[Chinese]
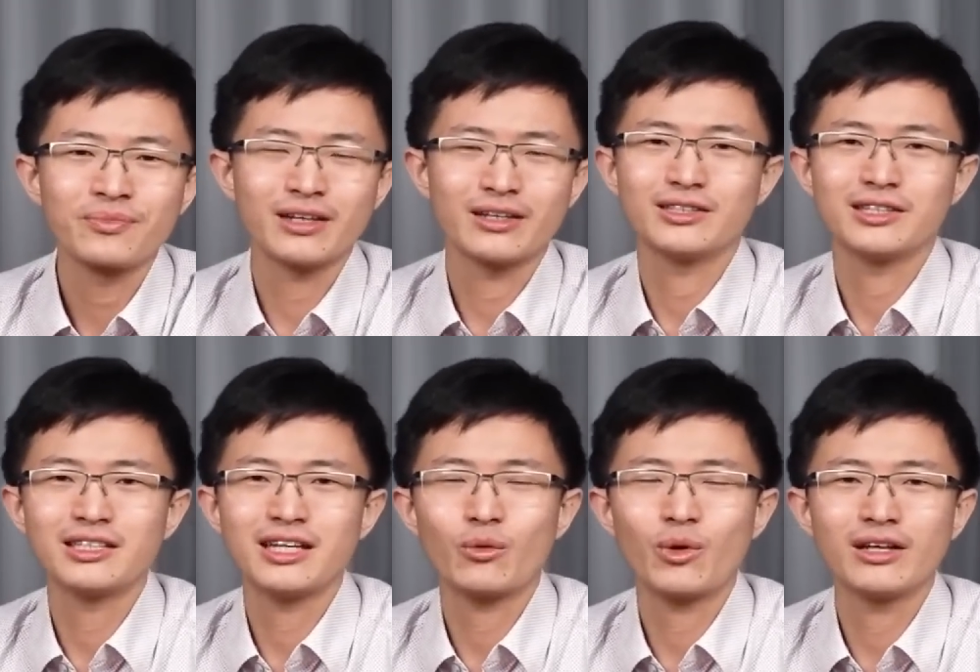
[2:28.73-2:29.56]
那你接
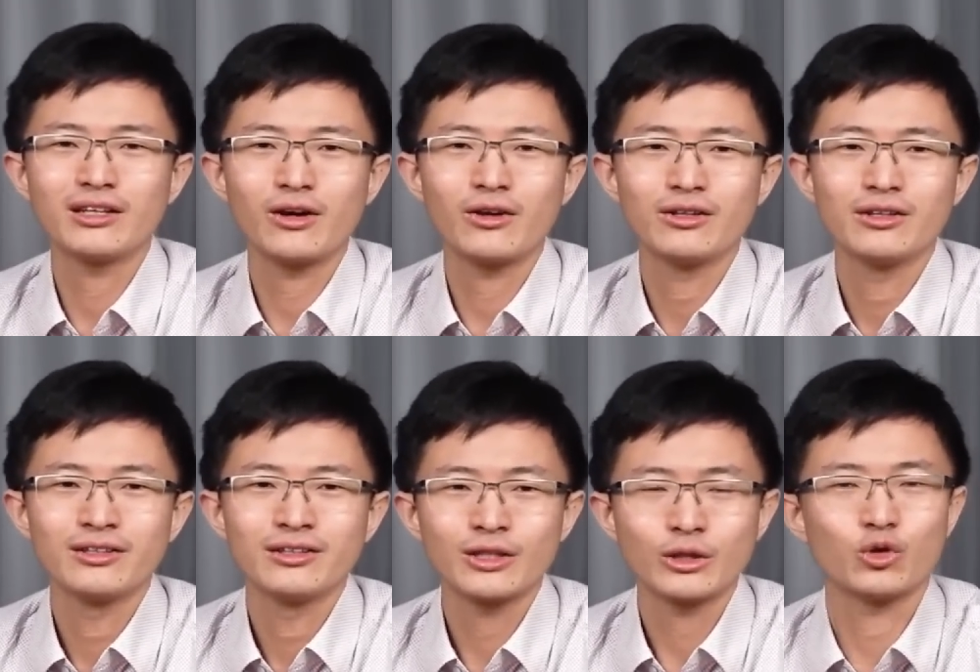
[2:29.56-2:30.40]
下来万一到了
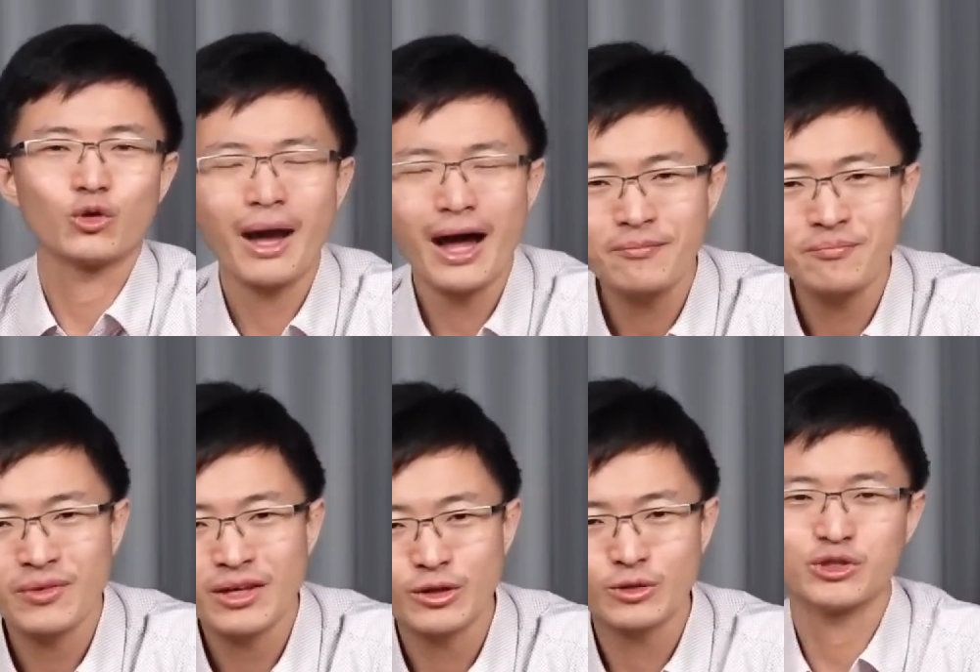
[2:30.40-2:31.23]
到九趴、
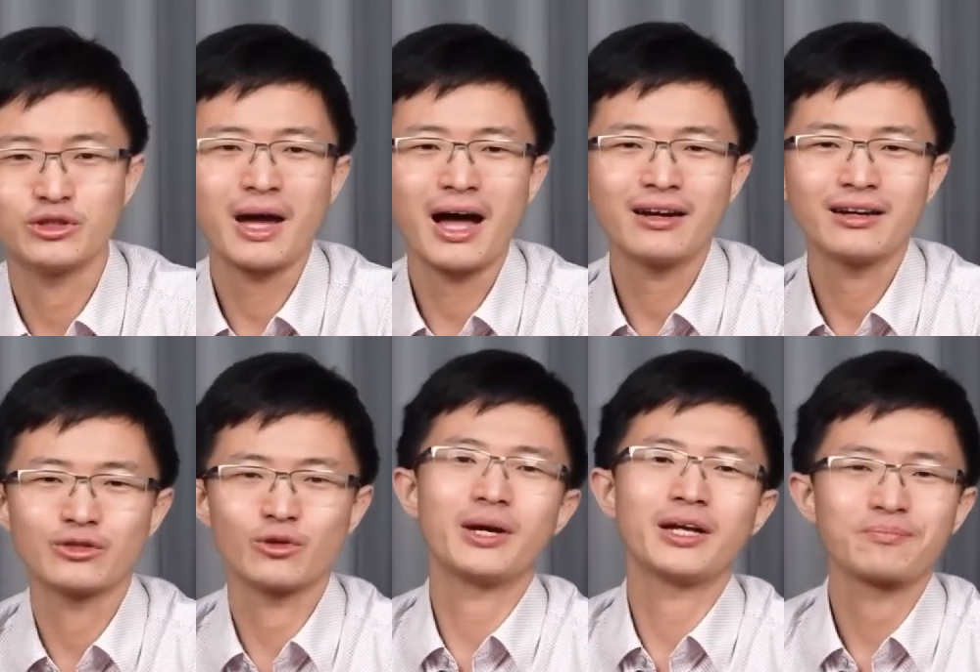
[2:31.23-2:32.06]
到十趴，
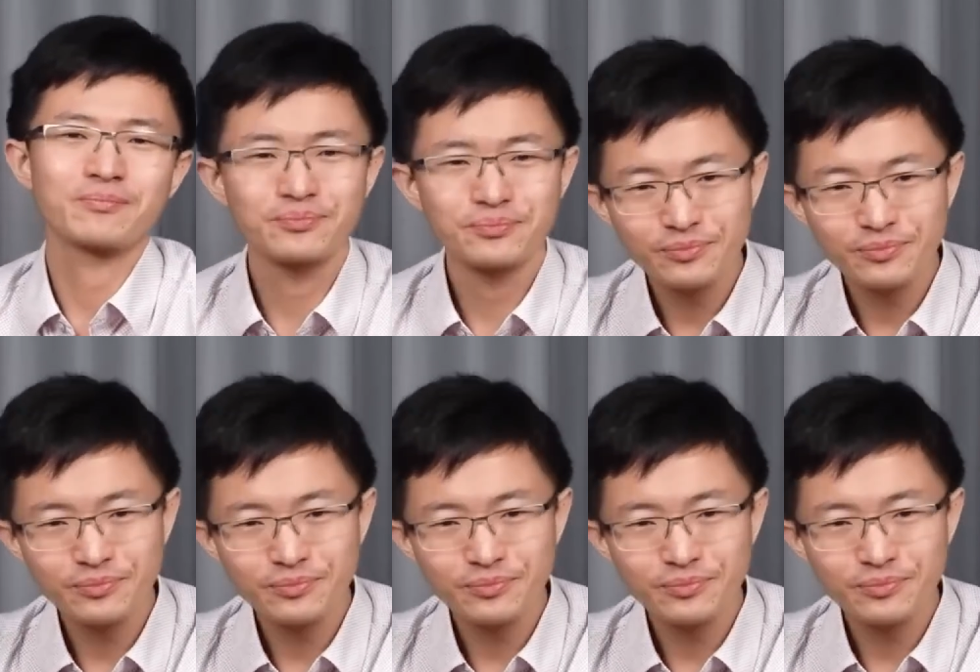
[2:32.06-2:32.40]
你怎么办？